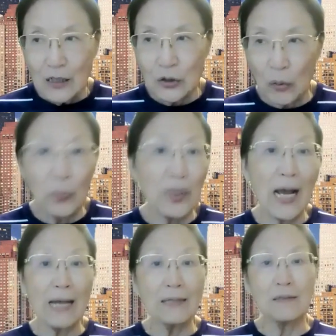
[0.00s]
走不
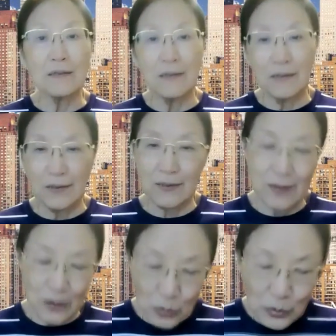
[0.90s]
开的一个
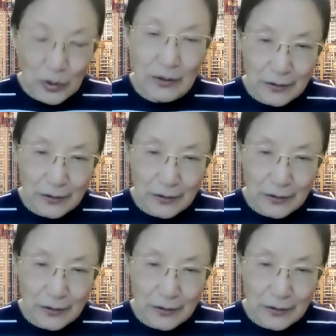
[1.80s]
死路的